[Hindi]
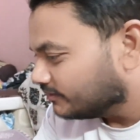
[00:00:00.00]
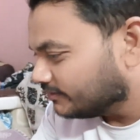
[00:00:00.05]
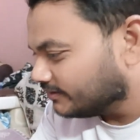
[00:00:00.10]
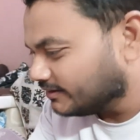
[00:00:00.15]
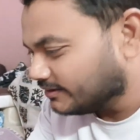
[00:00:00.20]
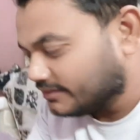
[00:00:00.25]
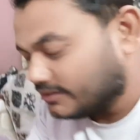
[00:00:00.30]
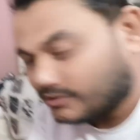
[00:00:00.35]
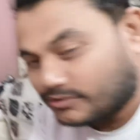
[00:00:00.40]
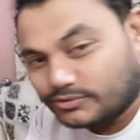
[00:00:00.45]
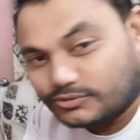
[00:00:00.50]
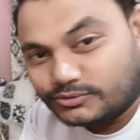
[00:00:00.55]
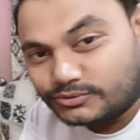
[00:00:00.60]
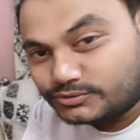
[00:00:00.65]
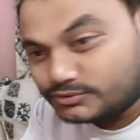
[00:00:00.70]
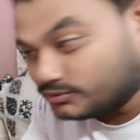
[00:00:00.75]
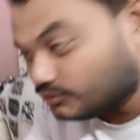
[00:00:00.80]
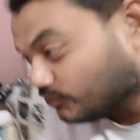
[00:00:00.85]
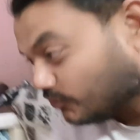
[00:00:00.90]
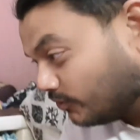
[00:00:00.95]
ये देखो
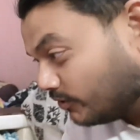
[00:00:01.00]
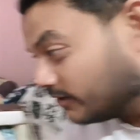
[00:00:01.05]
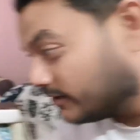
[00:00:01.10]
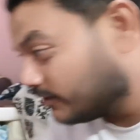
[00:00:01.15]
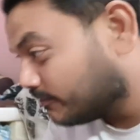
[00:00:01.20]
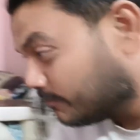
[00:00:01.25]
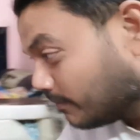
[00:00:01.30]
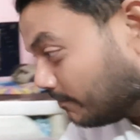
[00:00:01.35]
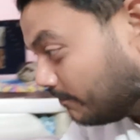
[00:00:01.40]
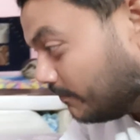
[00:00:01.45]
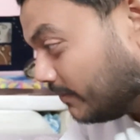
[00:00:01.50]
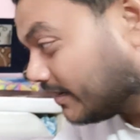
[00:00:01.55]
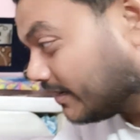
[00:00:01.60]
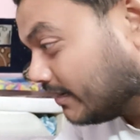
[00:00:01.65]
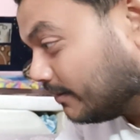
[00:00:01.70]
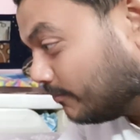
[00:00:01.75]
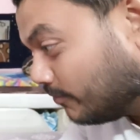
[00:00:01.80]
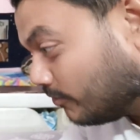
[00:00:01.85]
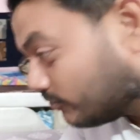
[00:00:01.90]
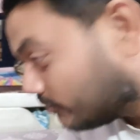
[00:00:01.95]
दोस्तों और इसमें
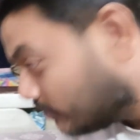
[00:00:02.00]
मिक्की माउस